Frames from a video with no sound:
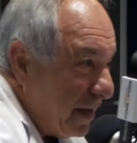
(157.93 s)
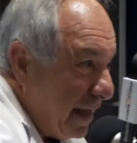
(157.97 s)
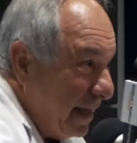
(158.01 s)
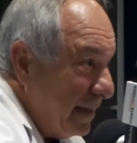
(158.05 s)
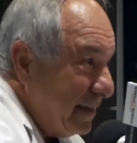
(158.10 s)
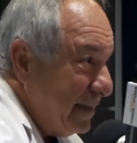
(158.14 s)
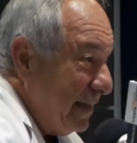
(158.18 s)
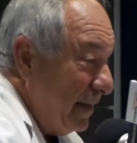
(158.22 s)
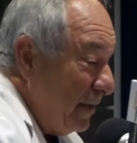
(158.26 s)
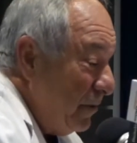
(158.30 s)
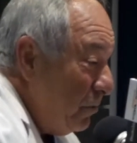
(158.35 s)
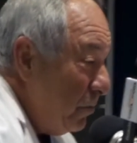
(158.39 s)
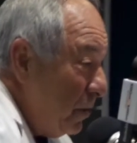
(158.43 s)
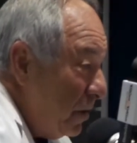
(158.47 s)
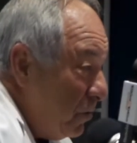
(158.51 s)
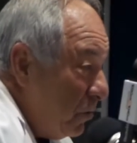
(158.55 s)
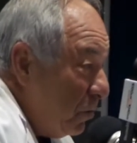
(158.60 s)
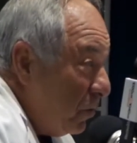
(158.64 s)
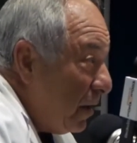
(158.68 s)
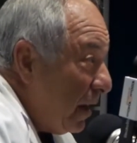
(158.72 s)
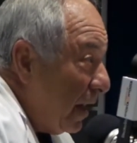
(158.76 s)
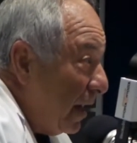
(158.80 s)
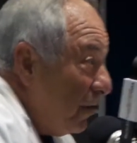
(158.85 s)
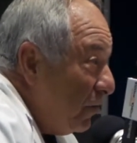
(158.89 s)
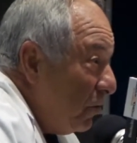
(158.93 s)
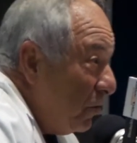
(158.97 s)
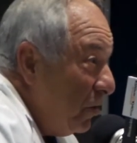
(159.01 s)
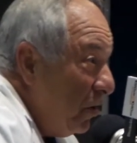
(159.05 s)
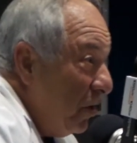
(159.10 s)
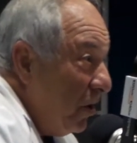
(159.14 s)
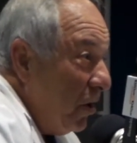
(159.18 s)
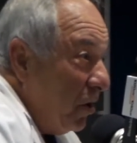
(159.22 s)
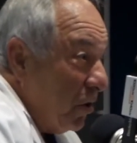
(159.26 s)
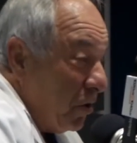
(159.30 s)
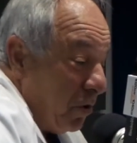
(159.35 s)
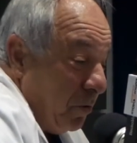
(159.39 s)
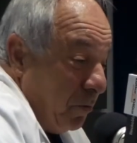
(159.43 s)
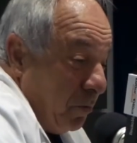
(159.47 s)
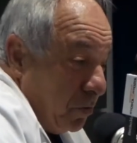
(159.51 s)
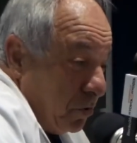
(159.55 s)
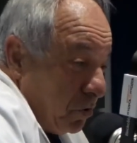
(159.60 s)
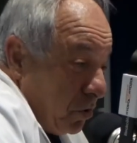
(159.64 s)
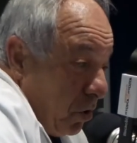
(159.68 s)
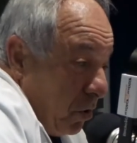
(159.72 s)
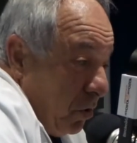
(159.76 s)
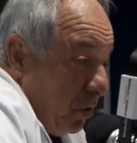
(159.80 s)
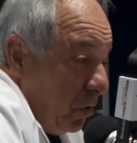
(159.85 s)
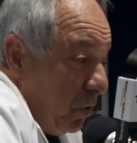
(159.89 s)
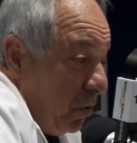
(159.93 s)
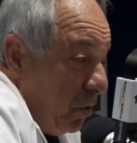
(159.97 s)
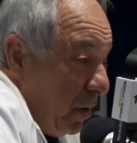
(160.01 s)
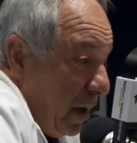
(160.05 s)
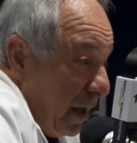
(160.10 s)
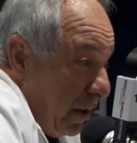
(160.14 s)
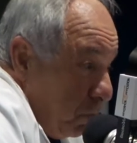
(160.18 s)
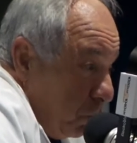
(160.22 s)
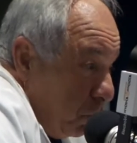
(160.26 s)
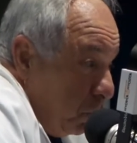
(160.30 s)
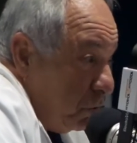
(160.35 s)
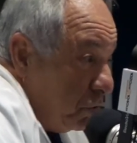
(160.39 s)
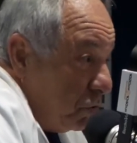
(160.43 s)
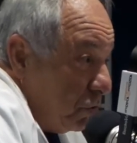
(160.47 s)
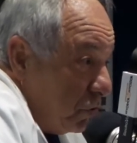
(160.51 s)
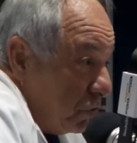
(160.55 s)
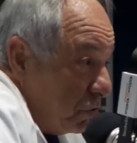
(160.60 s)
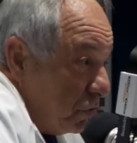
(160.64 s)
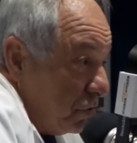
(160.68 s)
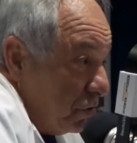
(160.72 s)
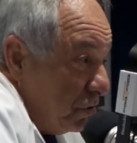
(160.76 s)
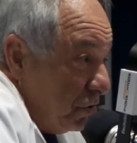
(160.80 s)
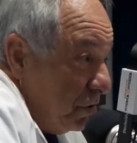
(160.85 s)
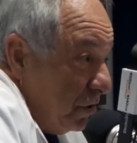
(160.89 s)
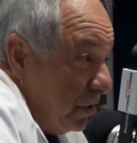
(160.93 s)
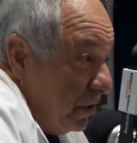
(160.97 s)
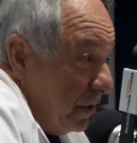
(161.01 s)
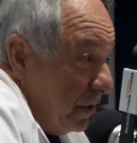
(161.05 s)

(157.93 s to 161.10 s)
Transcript: que ha sido educado, como todos los adultos